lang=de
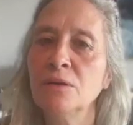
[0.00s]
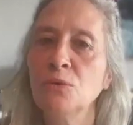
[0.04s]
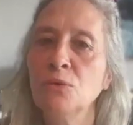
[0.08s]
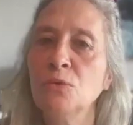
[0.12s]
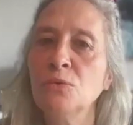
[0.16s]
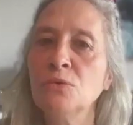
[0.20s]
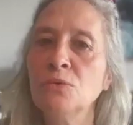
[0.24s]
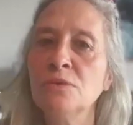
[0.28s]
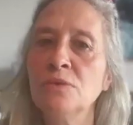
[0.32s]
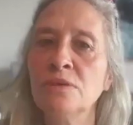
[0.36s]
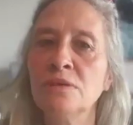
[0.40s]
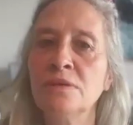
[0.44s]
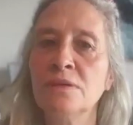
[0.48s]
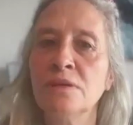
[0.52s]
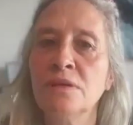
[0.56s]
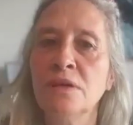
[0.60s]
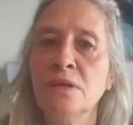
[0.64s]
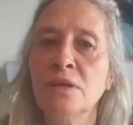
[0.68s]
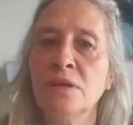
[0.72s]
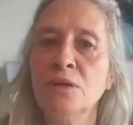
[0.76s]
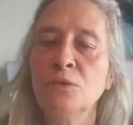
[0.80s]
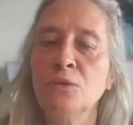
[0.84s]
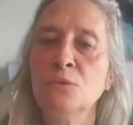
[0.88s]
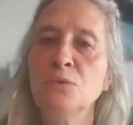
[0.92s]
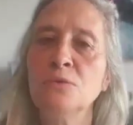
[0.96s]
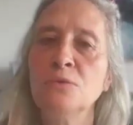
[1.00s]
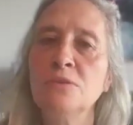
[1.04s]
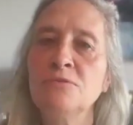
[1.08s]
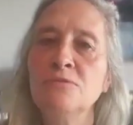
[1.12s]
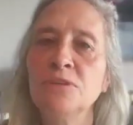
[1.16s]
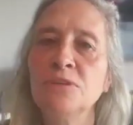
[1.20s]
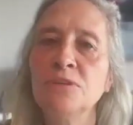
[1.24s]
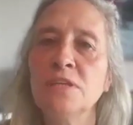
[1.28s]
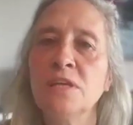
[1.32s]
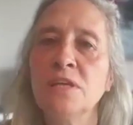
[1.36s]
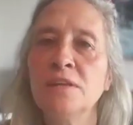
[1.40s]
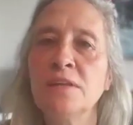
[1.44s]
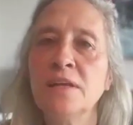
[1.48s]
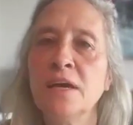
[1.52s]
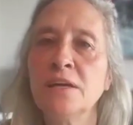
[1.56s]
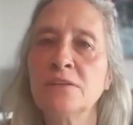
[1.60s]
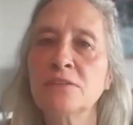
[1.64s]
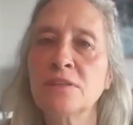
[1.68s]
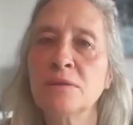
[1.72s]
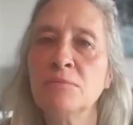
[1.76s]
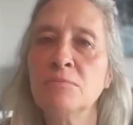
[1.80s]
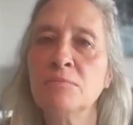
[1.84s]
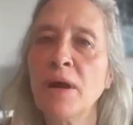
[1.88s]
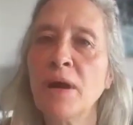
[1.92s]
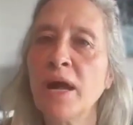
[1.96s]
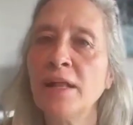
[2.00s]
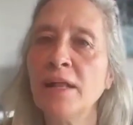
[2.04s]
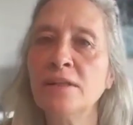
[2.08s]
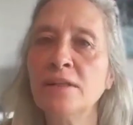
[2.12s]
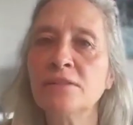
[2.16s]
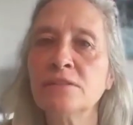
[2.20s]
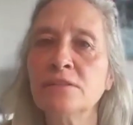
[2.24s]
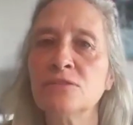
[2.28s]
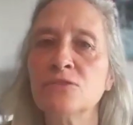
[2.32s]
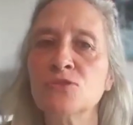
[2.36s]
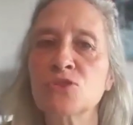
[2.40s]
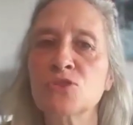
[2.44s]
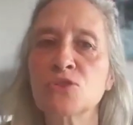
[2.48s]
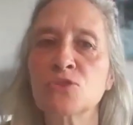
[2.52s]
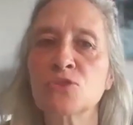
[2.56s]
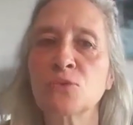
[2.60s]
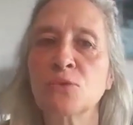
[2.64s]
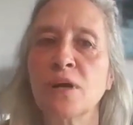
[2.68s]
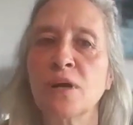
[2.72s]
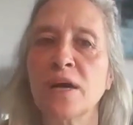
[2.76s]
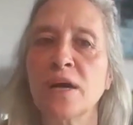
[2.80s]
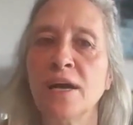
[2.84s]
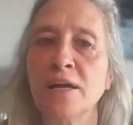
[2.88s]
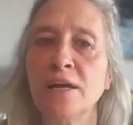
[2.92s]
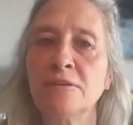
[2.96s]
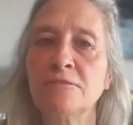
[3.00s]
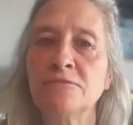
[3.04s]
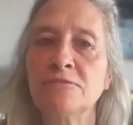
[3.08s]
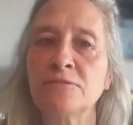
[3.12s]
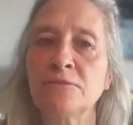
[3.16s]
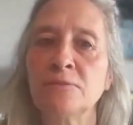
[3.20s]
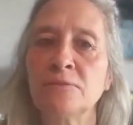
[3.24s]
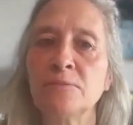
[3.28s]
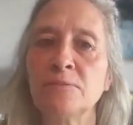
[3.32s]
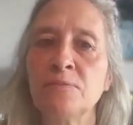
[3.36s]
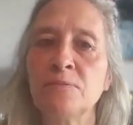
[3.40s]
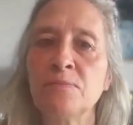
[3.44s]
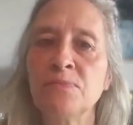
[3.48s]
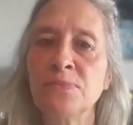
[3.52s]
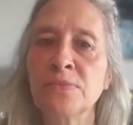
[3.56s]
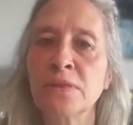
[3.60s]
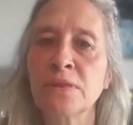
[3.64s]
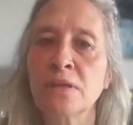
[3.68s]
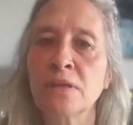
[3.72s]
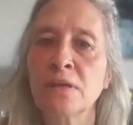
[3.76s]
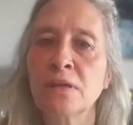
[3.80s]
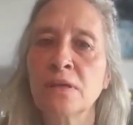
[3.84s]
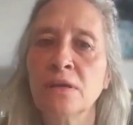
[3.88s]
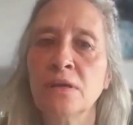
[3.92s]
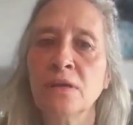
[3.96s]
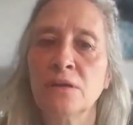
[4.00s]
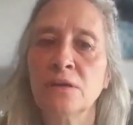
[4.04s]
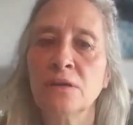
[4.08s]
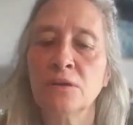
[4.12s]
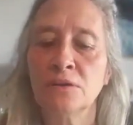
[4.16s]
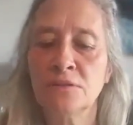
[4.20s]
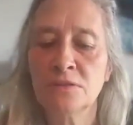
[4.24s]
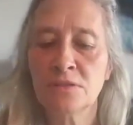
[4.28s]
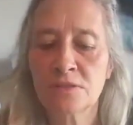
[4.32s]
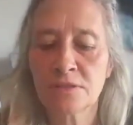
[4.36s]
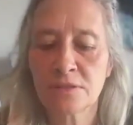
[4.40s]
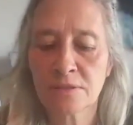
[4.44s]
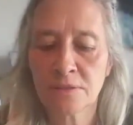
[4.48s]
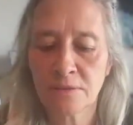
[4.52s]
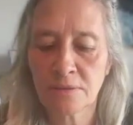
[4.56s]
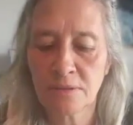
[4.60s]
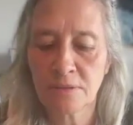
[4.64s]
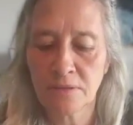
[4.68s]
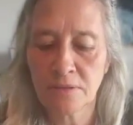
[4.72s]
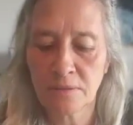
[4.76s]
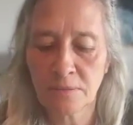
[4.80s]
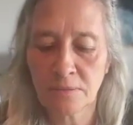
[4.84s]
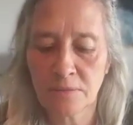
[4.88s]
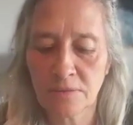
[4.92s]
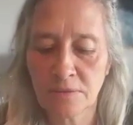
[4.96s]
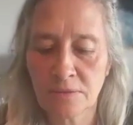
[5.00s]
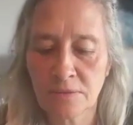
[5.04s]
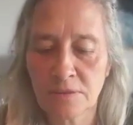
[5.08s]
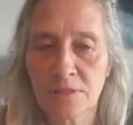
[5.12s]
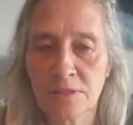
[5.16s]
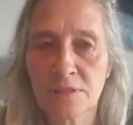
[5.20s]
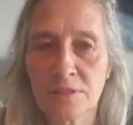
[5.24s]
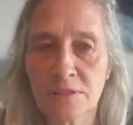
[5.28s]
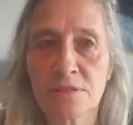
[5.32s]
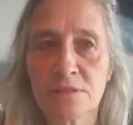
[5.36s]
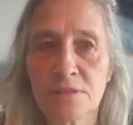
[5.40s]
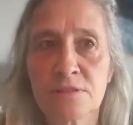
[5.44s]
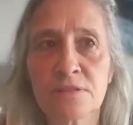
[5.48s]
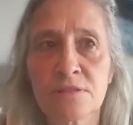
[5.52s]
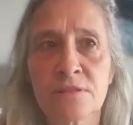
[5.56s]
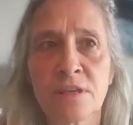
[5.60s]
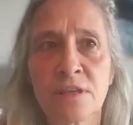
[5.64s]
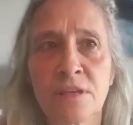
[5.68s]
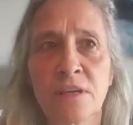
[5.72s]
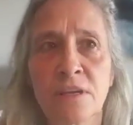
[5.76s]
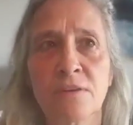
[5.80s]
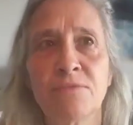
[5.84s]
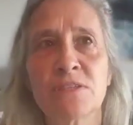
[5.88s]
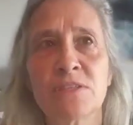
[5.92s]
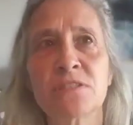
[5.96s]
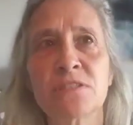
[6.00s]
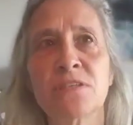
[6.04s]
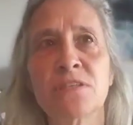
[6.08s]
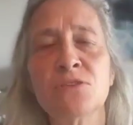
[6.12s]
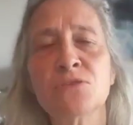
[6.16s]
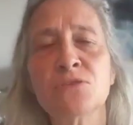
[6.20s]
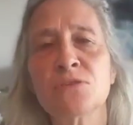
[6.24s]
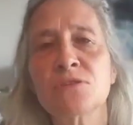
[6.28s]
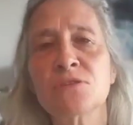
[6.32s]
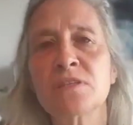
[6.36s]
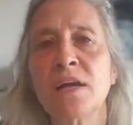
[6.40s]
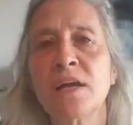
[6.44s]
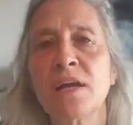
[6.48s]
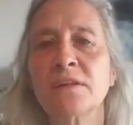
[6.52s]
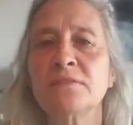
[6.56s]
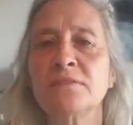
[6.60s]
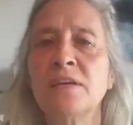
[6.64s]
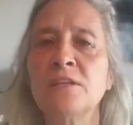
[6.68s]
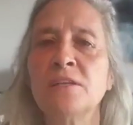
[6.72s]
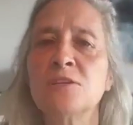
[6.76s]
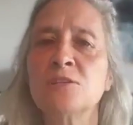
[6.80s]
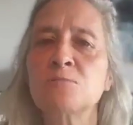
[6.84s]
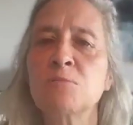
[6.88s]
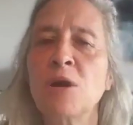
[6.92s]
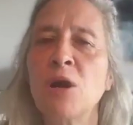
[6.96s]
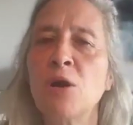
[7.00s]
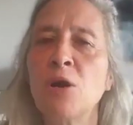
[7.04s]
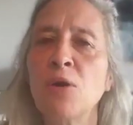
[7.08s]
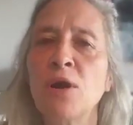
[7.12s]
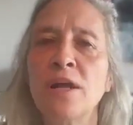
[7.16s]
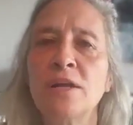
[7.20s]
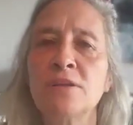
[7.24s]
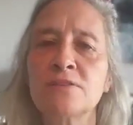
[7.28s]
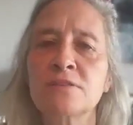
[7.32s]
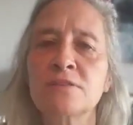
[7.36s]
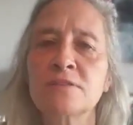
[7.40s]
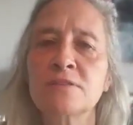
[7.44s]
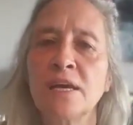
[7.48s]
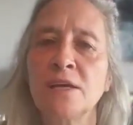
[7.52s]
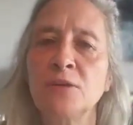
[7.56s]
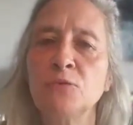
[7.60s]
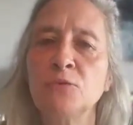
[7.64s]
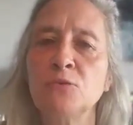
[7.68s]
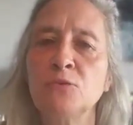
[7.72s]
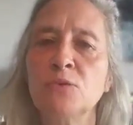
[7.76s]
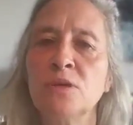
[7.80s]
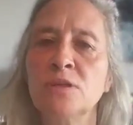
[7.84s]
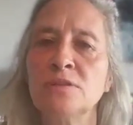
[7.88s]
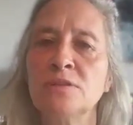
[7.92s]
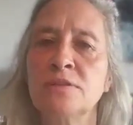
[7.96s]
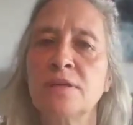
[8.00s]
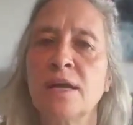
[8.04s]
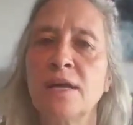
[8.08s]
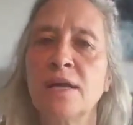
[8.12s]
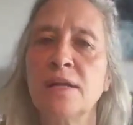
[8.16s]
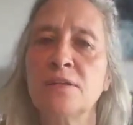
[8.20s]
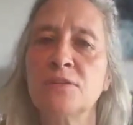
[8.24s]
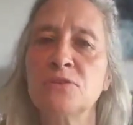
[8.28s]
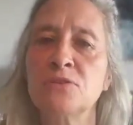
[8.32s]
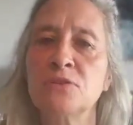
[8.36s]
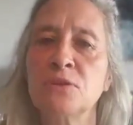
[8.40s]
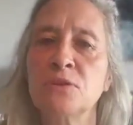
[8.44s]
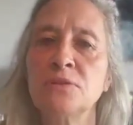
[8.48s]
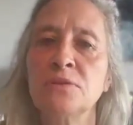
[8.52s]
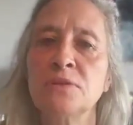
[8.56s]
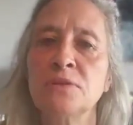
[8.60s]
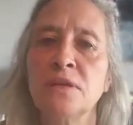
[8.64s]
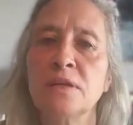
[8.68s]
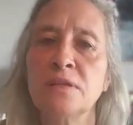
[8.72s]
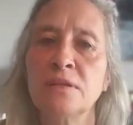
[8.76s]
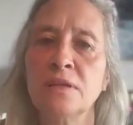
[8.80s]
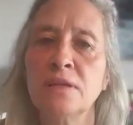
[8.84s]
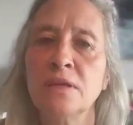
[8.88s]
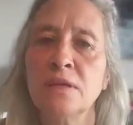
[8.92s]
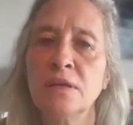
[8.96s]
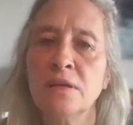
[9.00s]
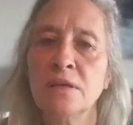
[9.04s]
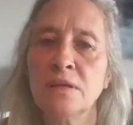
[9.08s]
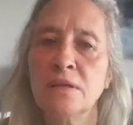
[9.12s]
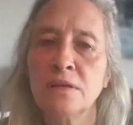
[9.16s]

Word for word: ohne, ohne wieder nach dem Alten zu greifen. Und dieses, was Jesus sagt, hey, das braucht alles kein Urteil, sondern,